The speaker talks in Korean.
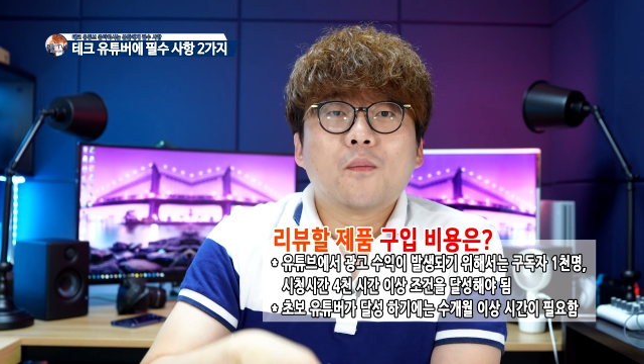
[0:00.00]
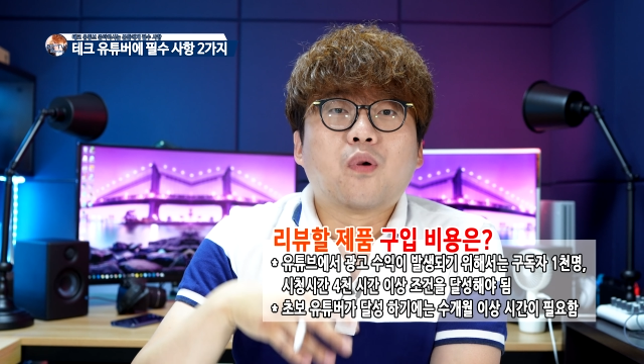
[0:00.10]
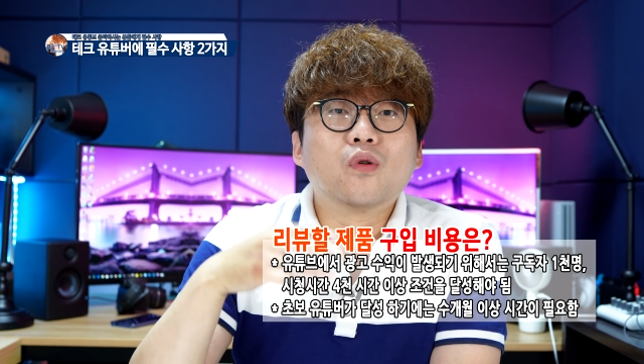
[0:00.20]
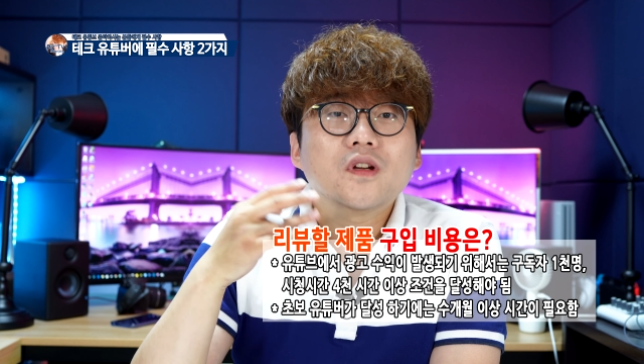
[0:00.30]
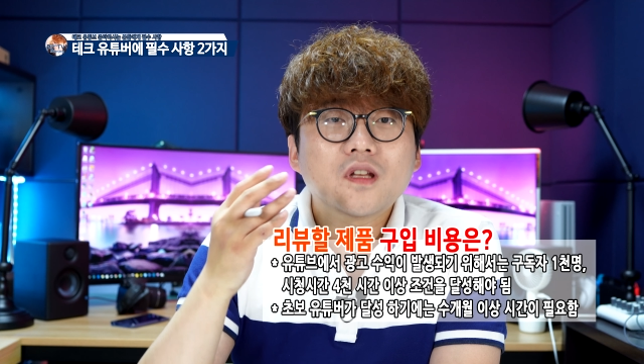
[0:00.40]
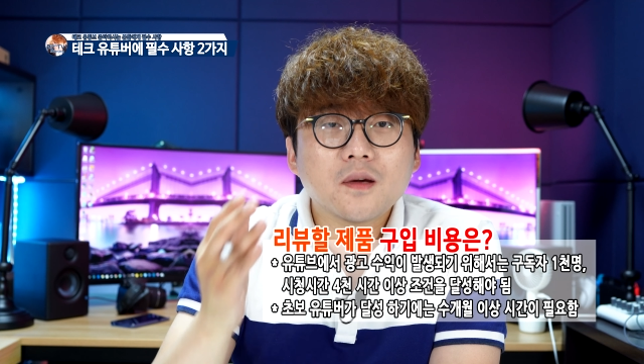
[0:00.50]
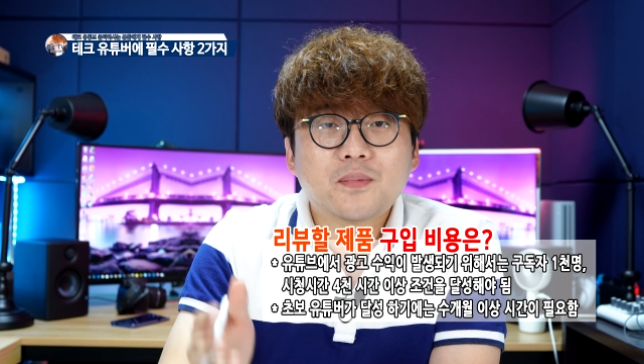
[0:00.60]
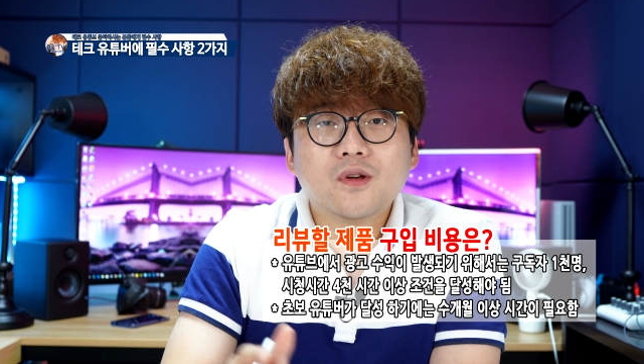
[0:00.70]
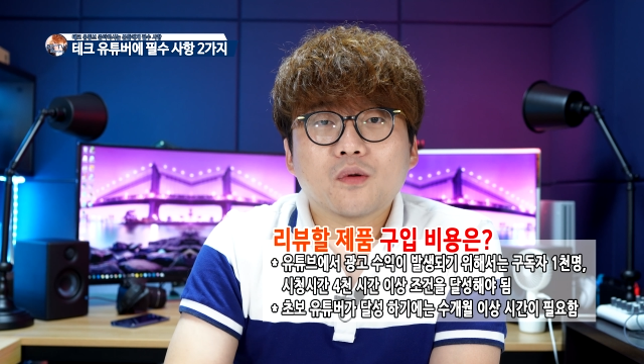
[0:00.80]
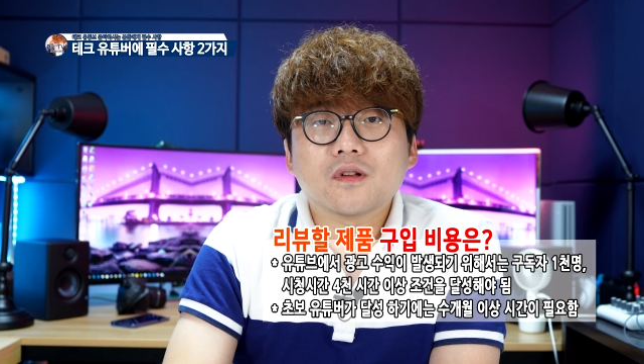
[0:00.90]
본인의
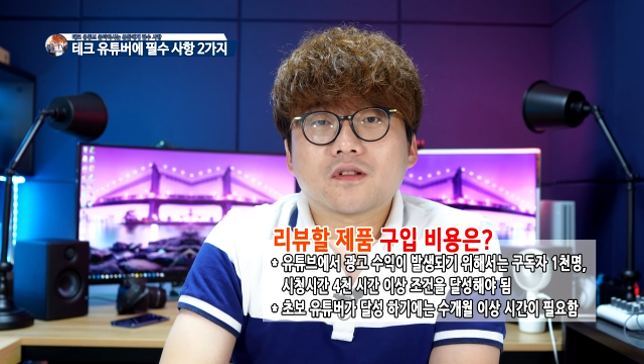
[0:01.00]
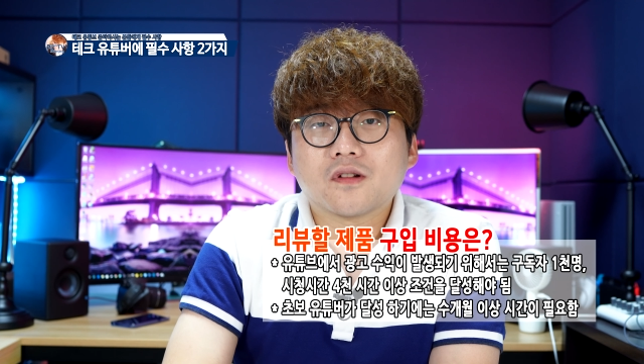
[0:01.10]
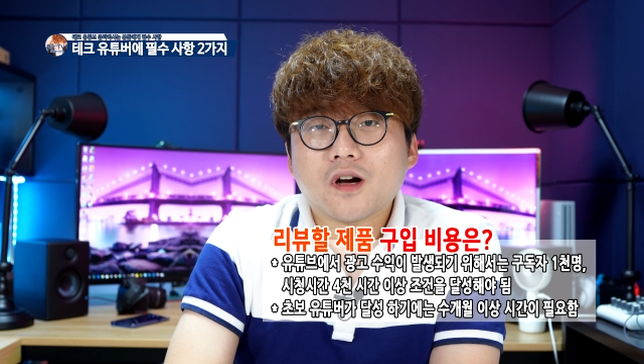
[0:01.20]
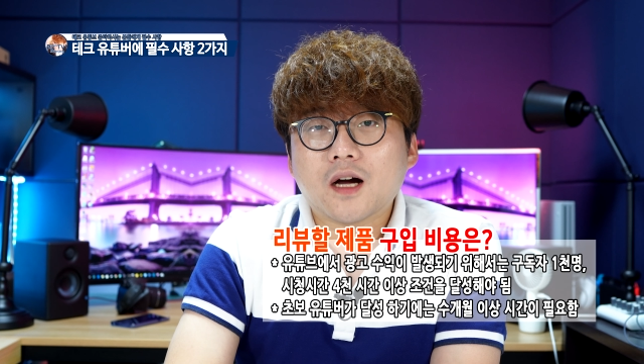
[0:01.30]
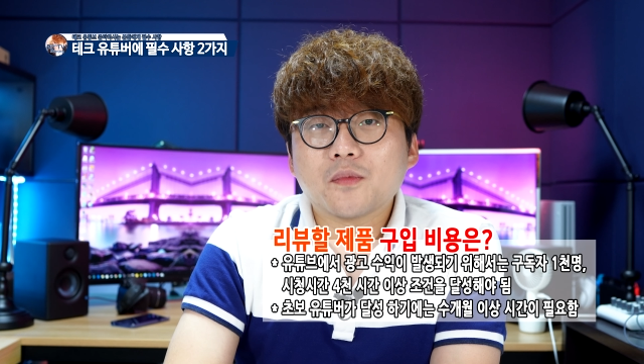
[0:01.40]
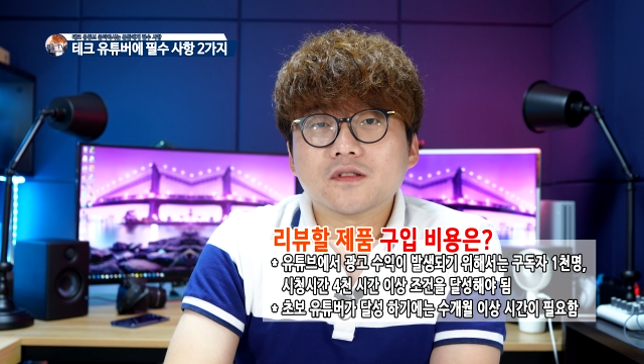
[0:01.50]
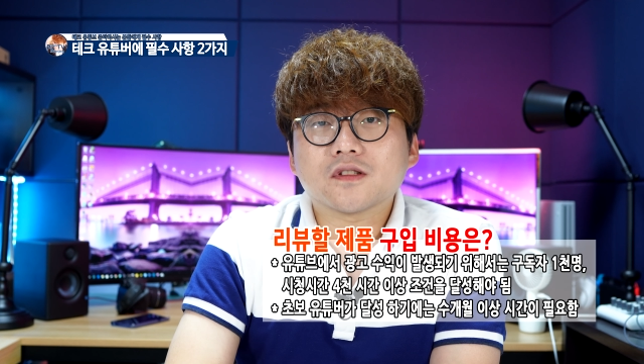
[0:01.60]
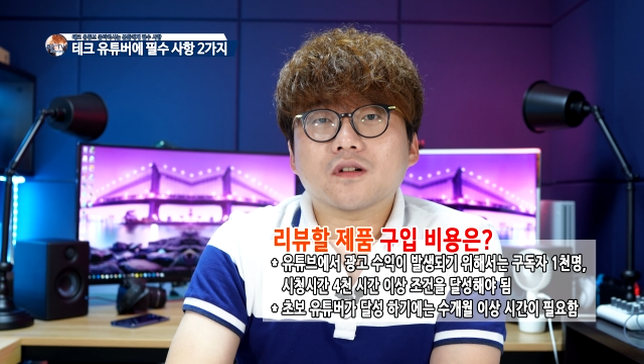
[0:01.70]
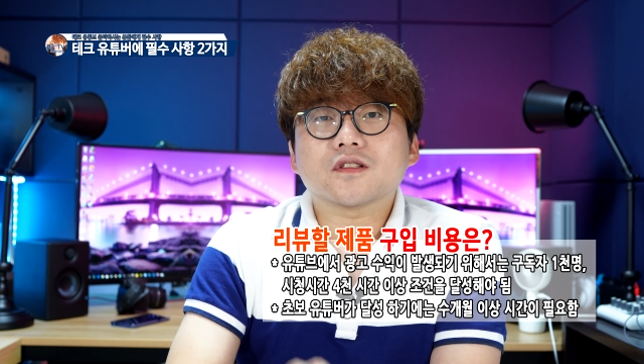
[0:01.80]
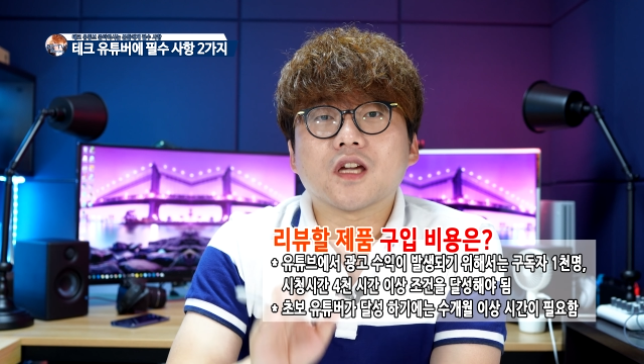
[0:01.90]
비용을
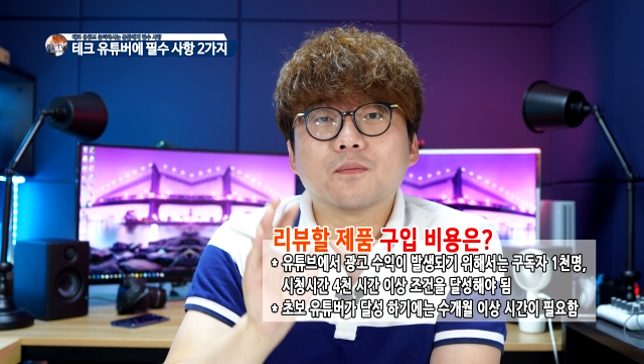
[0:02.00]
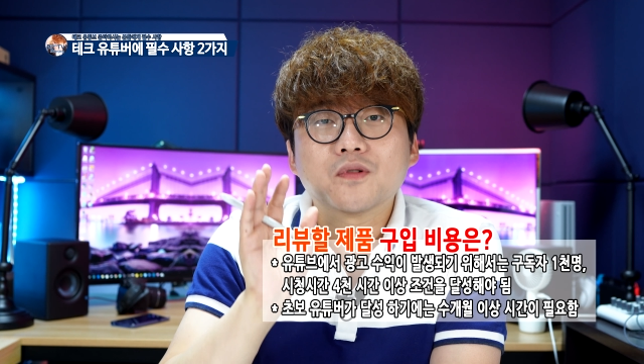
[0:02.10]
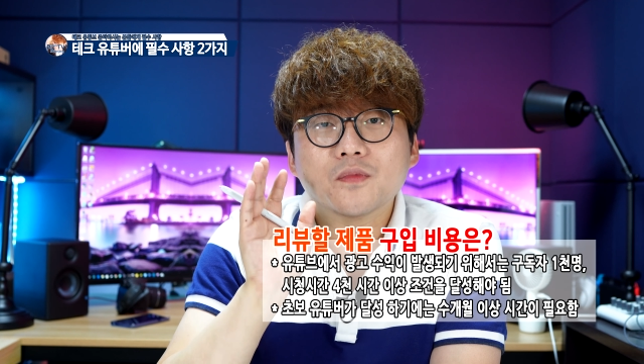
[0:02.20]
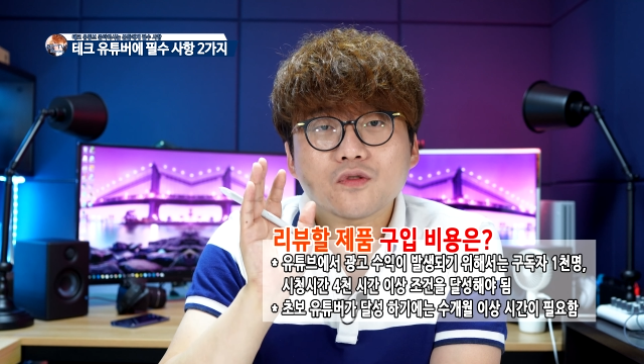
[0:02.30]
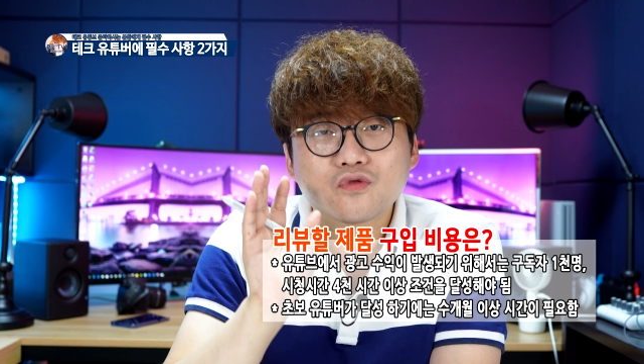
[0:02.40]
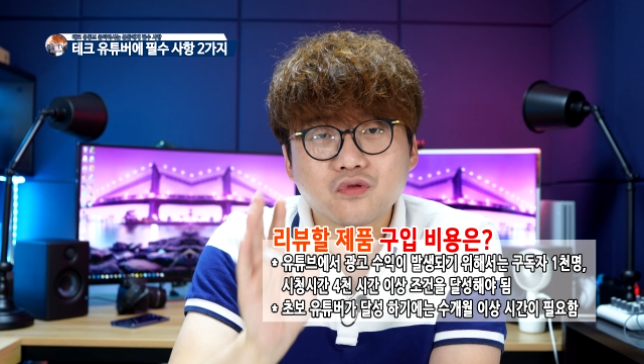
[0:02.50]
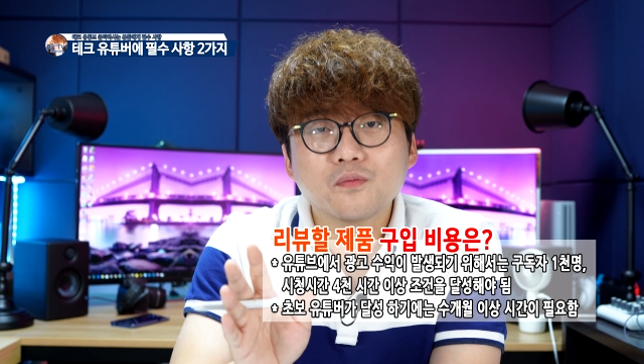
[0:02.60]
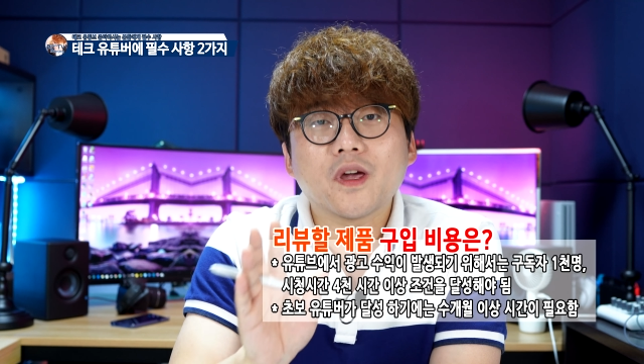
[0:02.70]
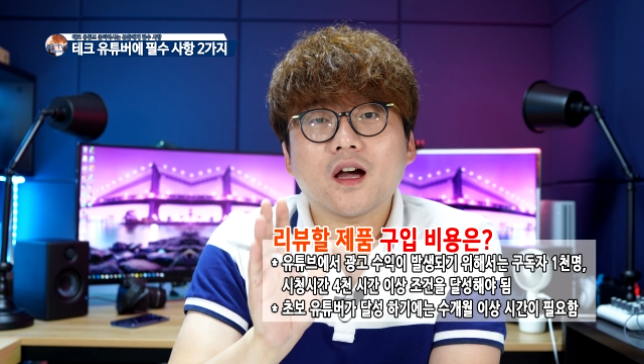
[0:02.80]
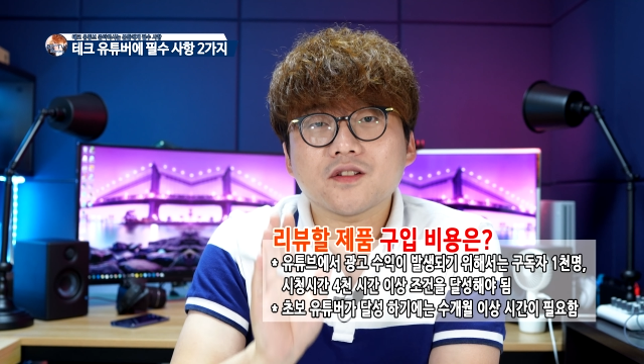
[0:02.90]
들여가면서 제품을
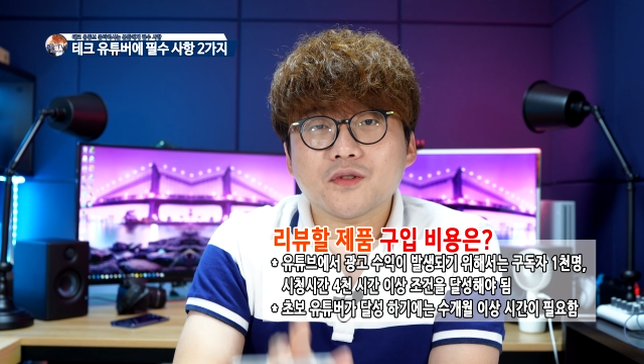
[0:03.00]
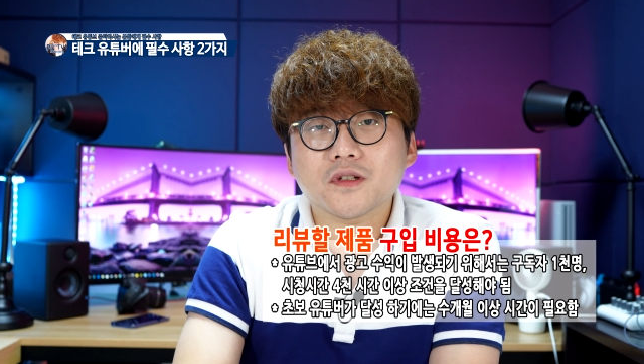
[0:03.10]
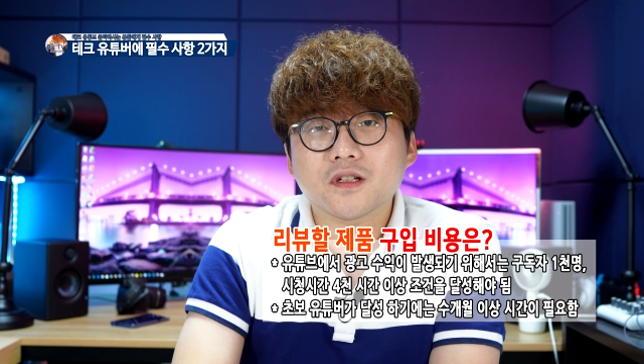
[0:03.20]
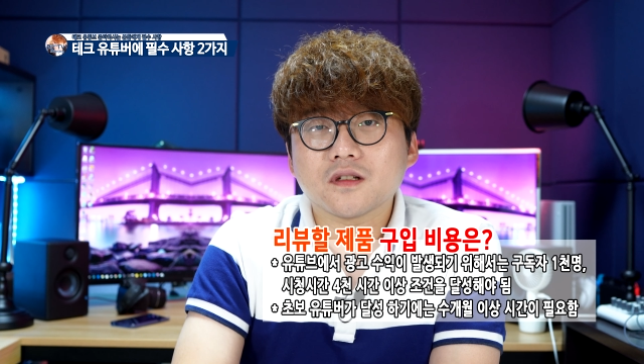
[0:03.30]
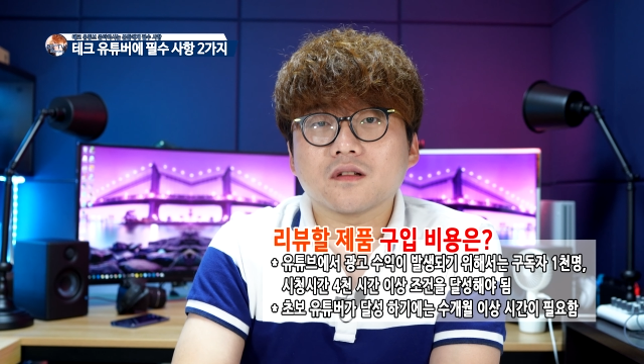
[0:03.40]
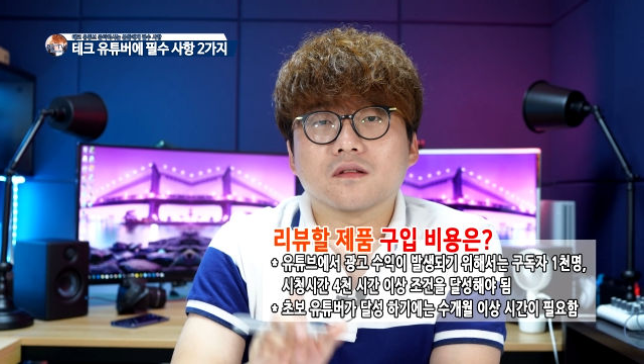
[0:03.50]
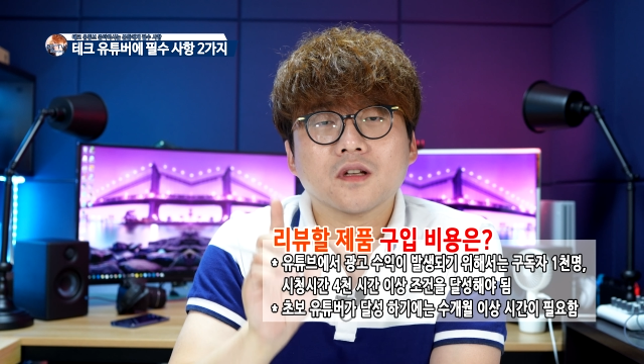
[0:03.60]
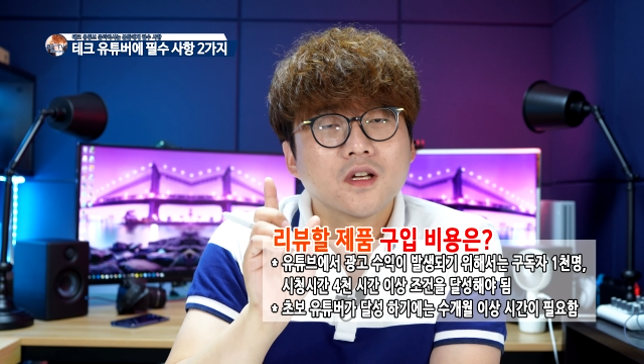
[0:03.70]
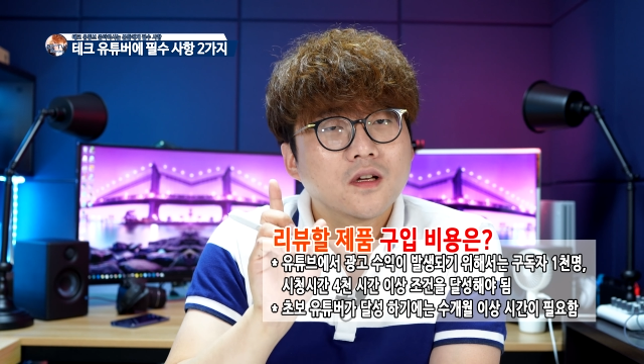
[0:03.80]
구매하셔야 되는